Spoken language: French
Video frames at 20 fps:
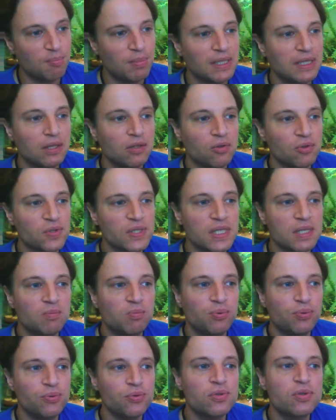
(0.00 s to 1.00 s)
Maintenant, c'est
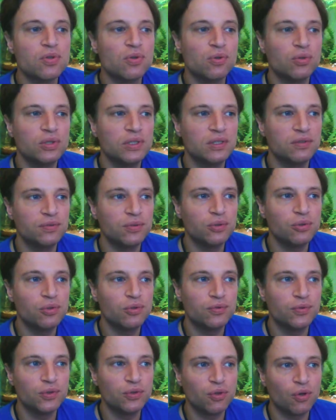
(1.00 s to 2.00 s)
plus au niveau
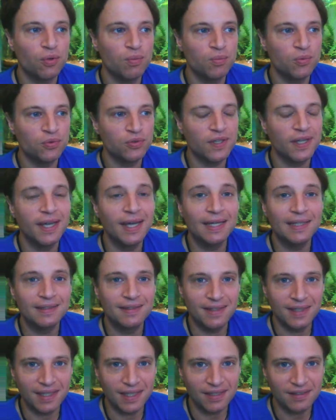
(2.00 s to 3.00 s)
de votre monde
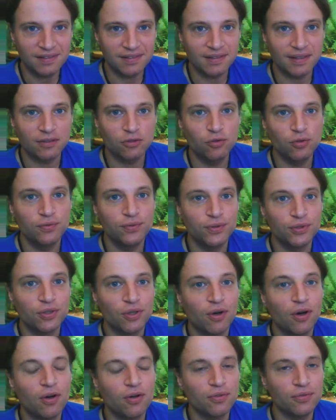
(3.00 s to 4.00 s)
terrestre, de
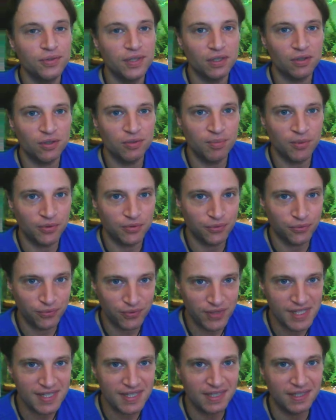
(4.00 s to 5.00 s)
votre environnement
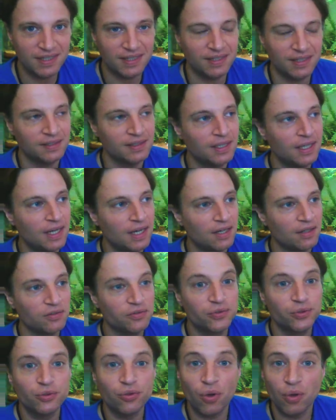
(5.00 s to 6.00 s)
physique,
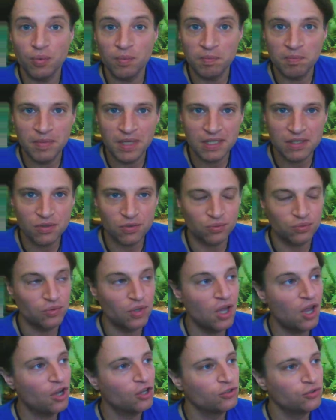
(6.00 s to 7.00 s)
votre maison,
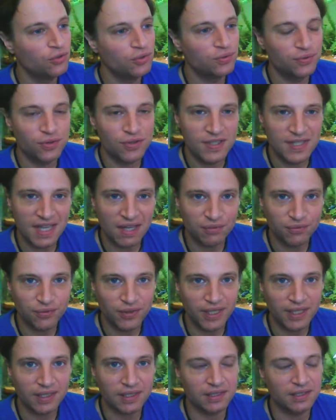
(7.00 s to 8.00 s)
de vos
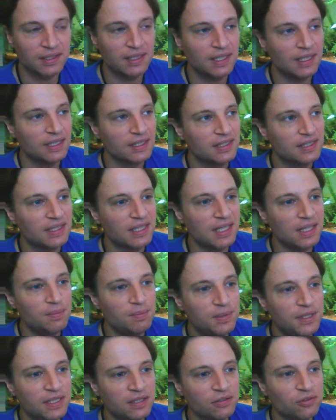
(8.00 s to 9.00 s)
affaires, qu'il est
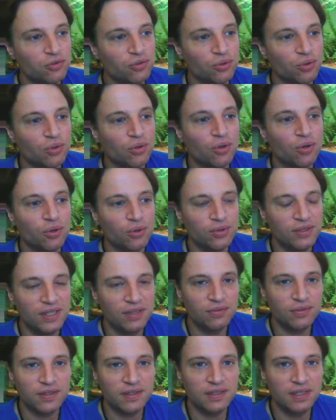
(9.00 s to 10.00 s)
bien de
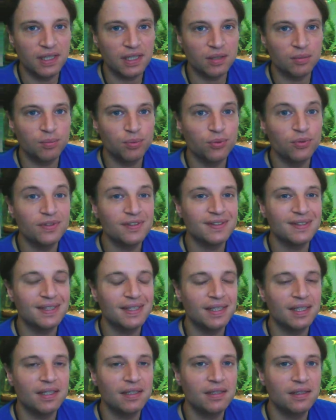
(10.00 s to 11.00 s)
redéfinir un peu ce
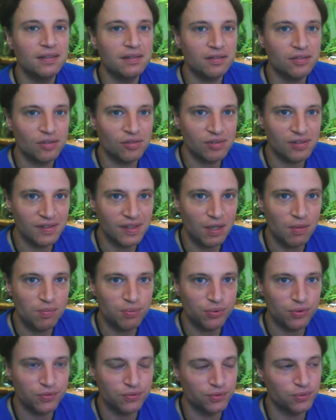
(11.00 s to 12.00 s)
qui est essentiel
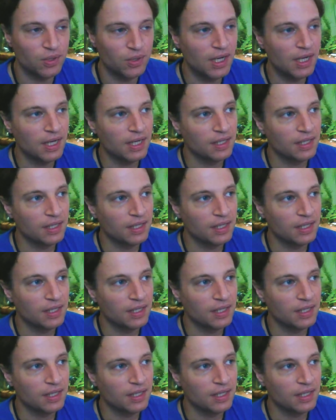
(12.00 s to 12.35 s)
pour vous.